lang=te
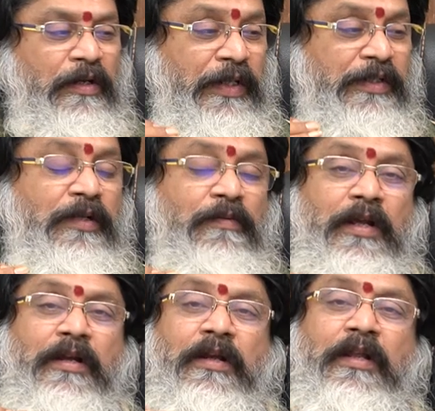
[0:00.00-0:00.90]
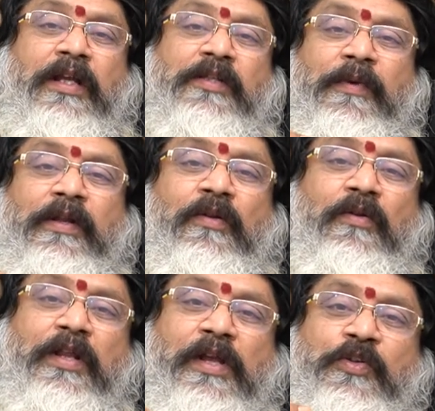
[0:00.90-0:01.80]
నష్టం లేకుండా
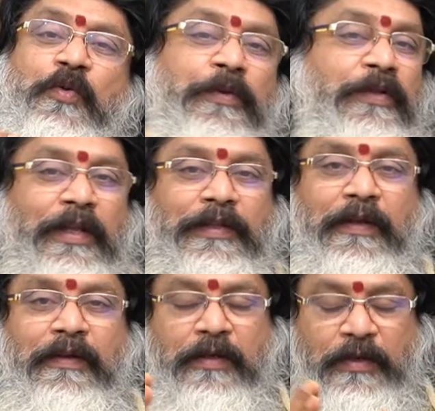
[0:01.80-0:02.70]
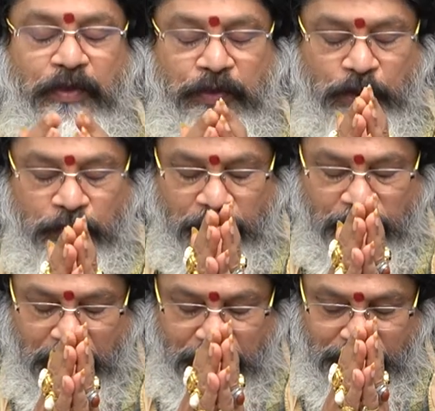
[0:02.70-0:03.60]
రాజమార్గంలో రాజ్యం పొందగలుగుతారు శుభం
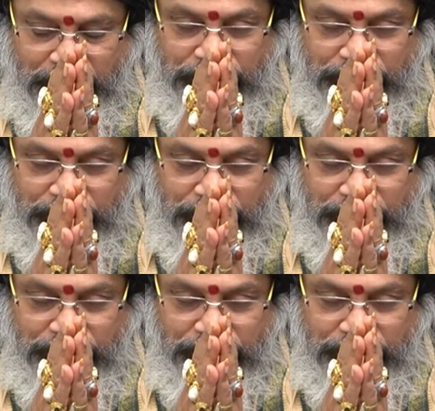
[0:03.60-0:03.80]
వ్యాధి